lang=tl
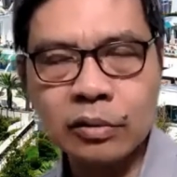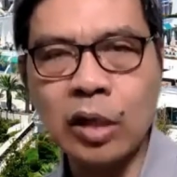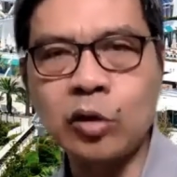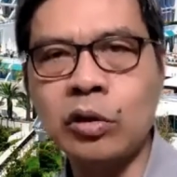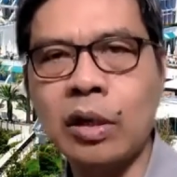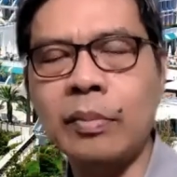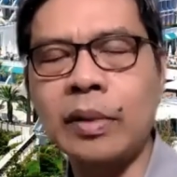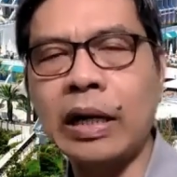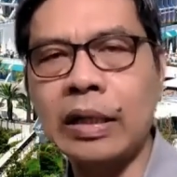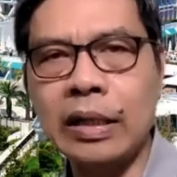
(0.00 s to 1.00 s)
kung ano
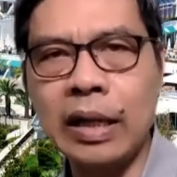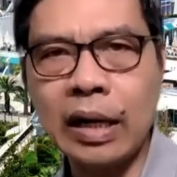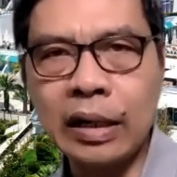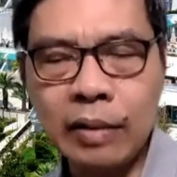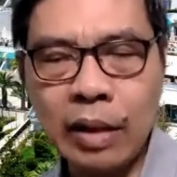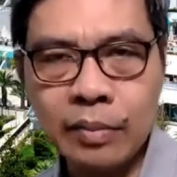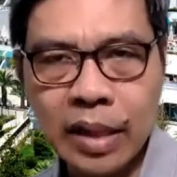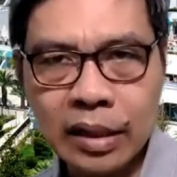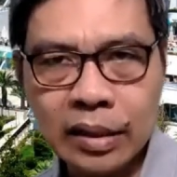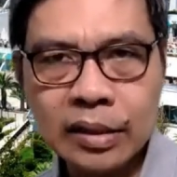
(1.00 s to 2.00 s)
kabadakilang ang
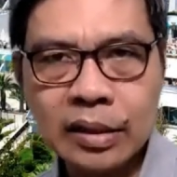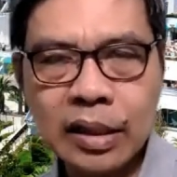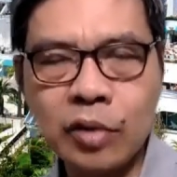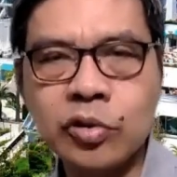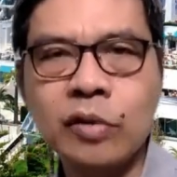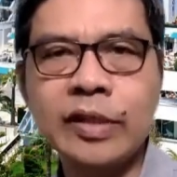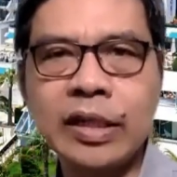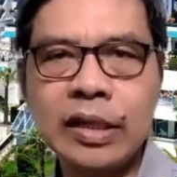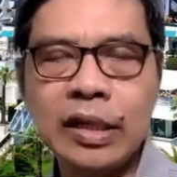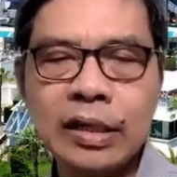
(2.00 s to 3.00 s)
Ama, how
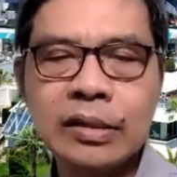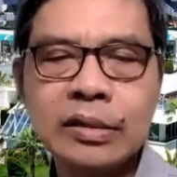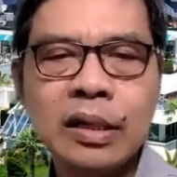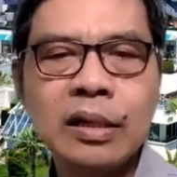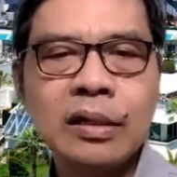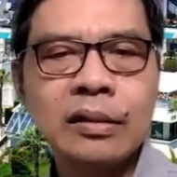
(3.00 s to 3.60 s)
sovereign He is,